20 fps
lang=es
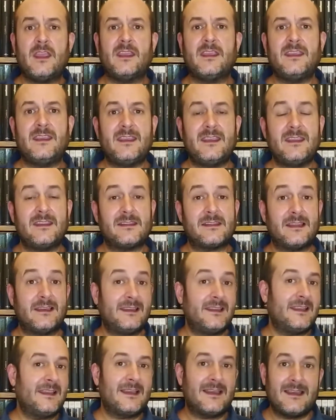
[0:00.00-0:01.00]
y
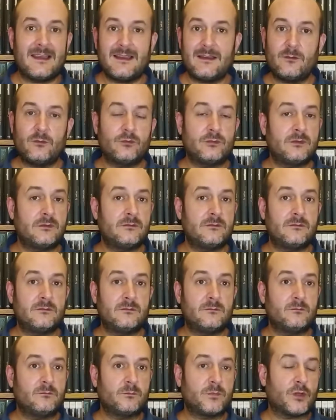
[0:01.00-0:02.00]
sería
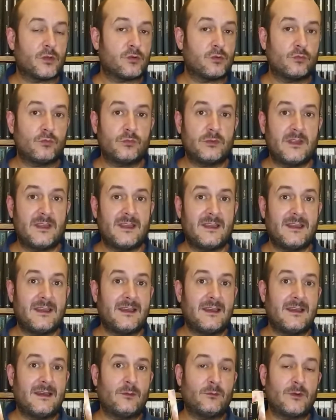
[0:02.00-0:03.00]
un, pues una,